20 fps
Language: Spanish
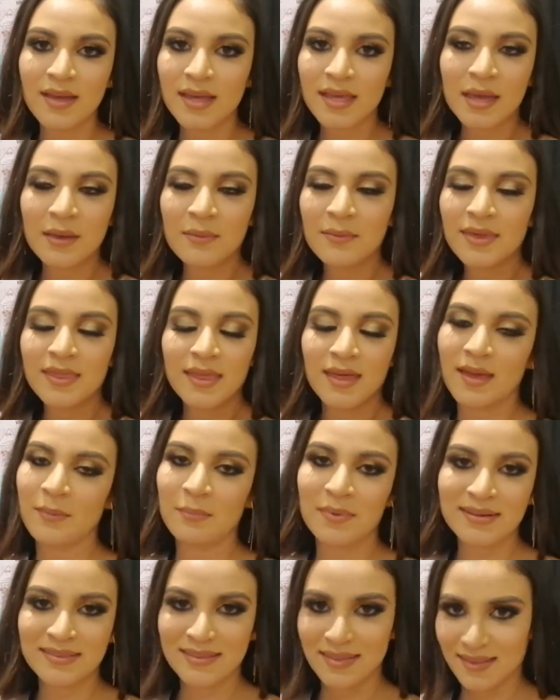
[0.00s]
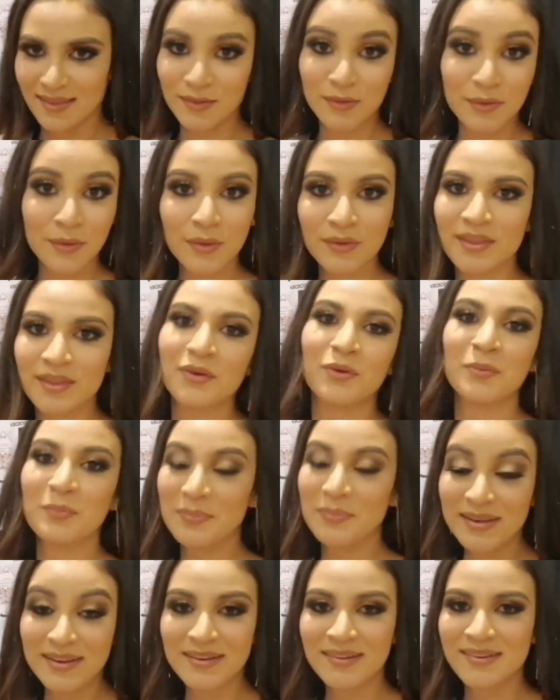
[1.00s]
vi de parte de todo
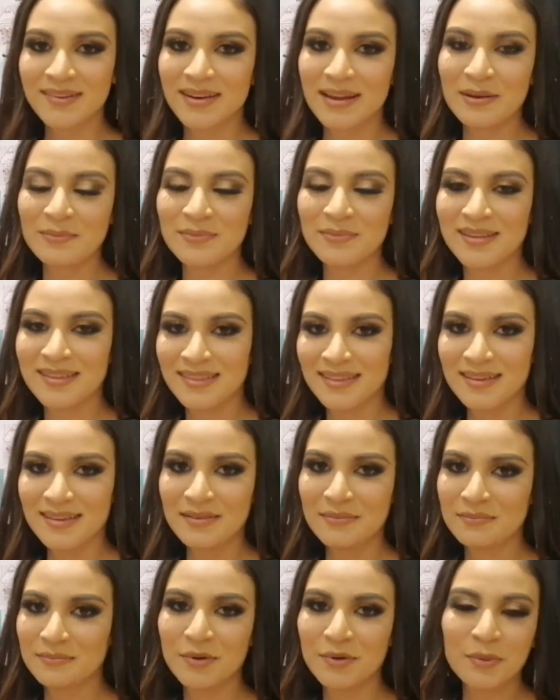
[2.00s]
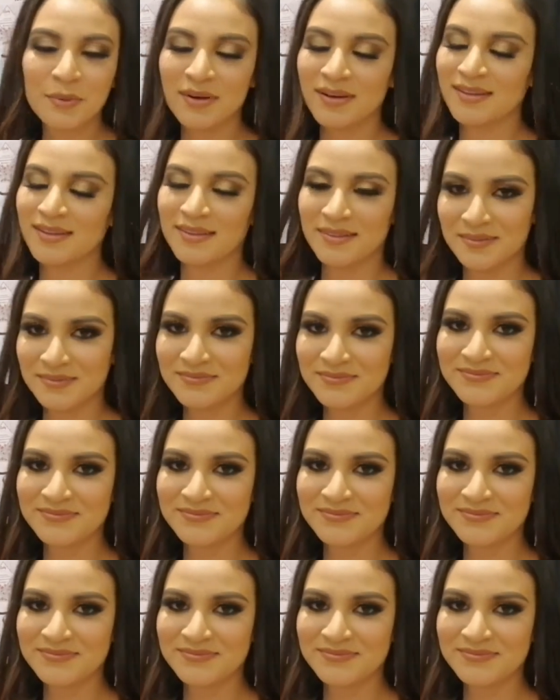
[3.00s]
Tejupilco, realmente. Muy bonito.